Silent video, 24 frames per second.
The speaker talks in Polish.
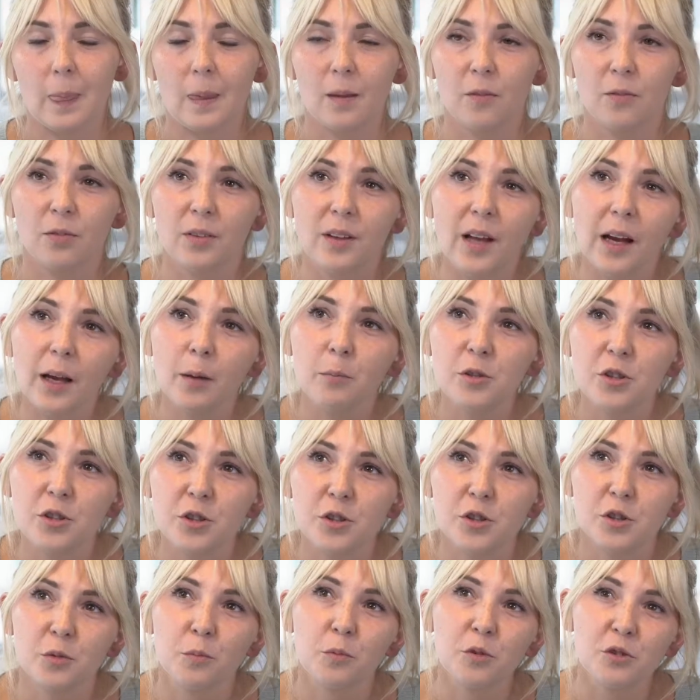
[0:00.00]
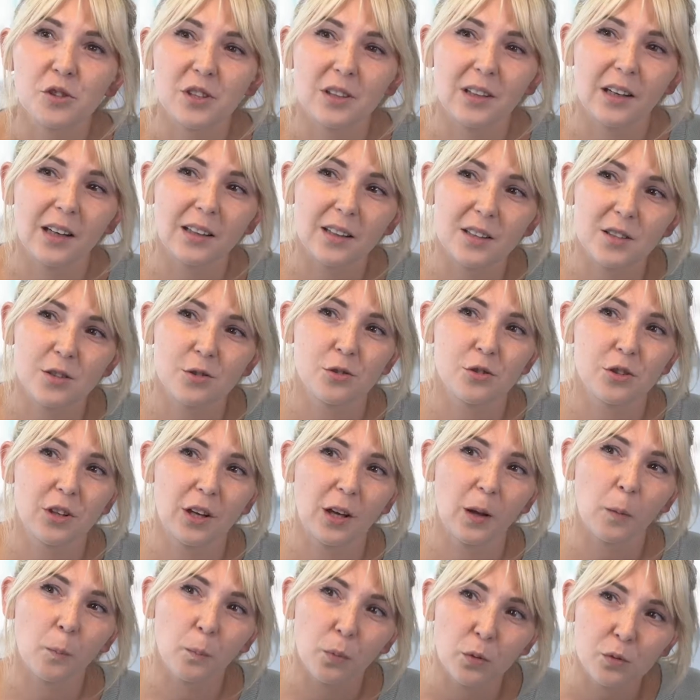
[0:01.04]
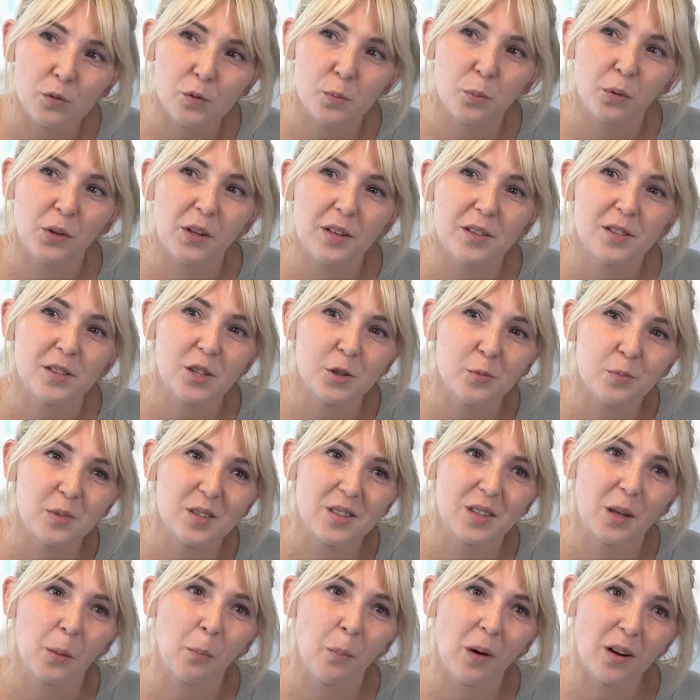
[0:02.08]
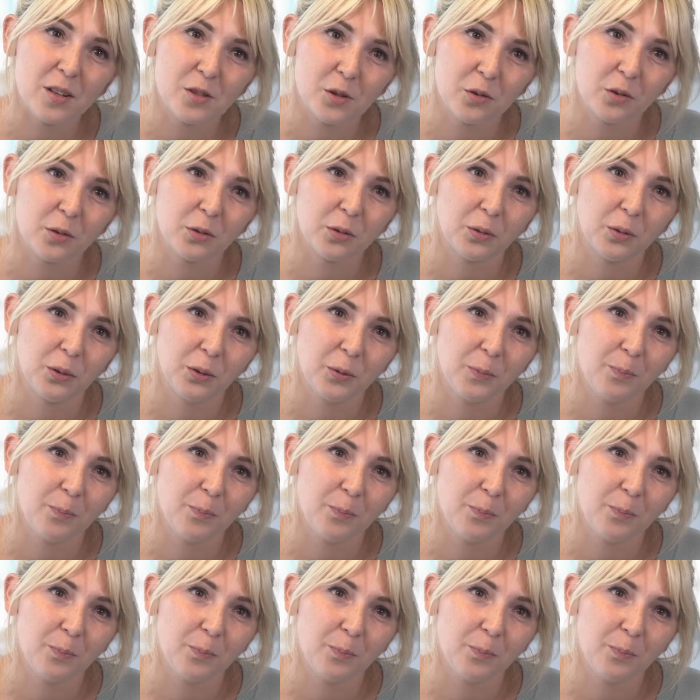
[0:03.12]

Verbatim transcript: Wydaje mi się, że może dla nas troszkę in plus, bo nie jesteśmy z tych bardzo,